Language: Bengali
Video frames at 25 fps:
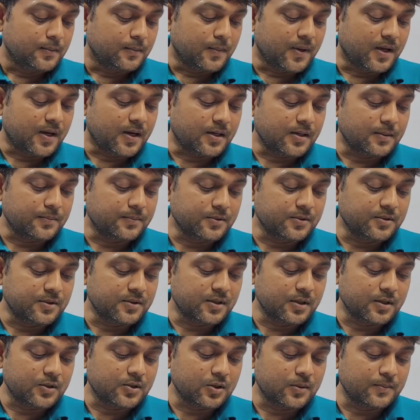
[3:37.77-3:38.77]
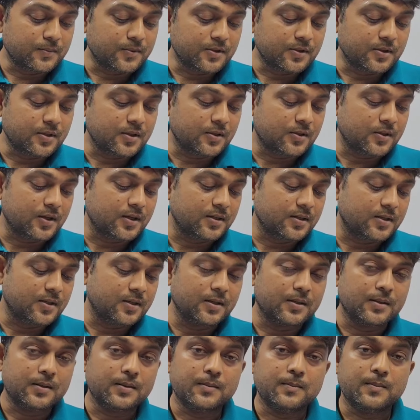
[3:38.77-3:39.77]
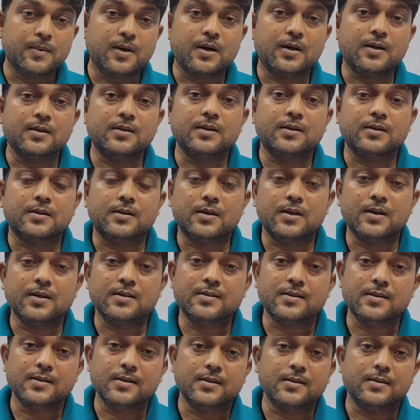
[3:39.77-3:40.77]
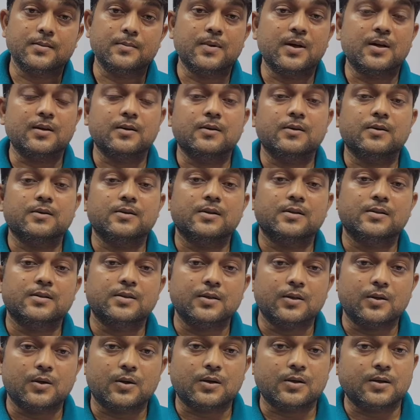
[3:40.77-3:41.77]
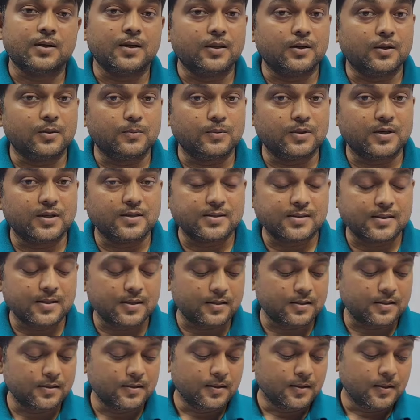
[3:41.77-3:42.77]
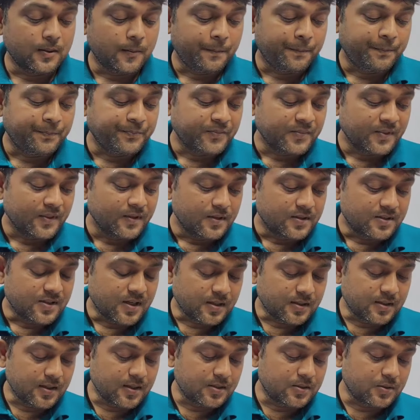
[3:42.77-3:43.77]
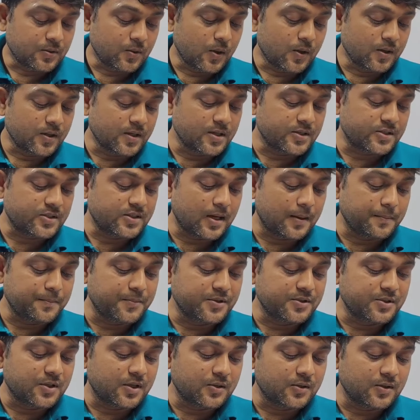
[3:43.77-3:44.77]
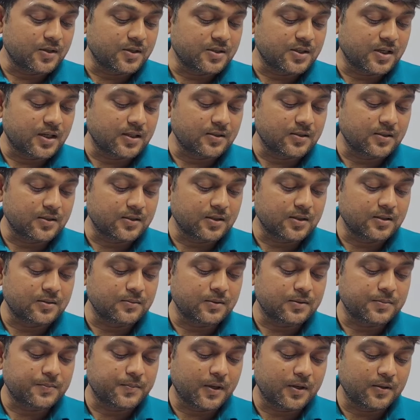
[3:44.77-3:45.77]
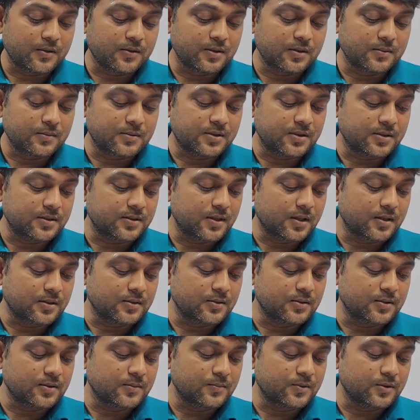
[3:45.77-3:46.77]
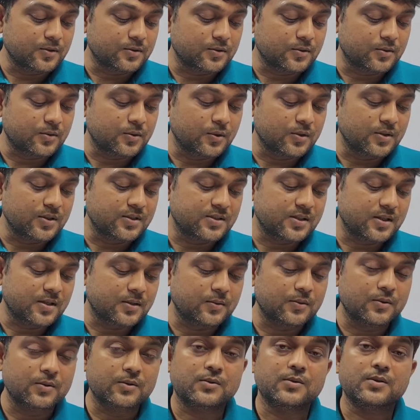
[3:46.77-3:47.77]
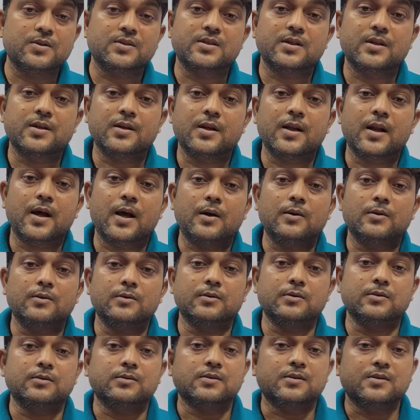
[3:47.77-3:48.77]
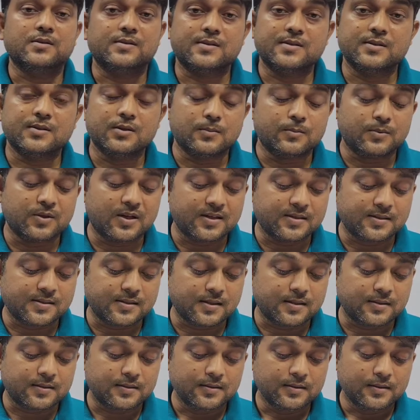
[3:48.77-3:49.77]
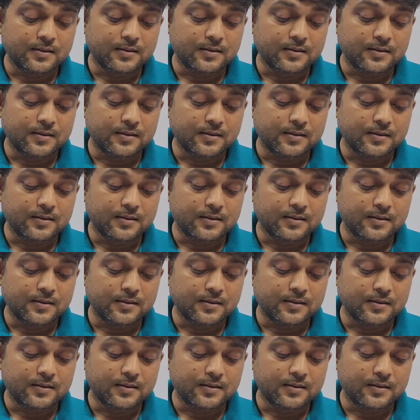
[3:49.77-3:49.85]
মারাঠা পত্রিকার সম্পাদনা করেন কে মারাঠাদার কেশরি বালগঙ্গাধর তিলক এ নম্বর অ্যান্সার সাতাশ কংগ্রেস ছাব্বিশ জানুয়ারি স্বাধীনতা দিবস পালনের সিদ্ধান্ত নিম্নোক্ত কোন স্থানে গ্রহণ করেছিলেন লাহোর সি নম্বর অ্যান্সার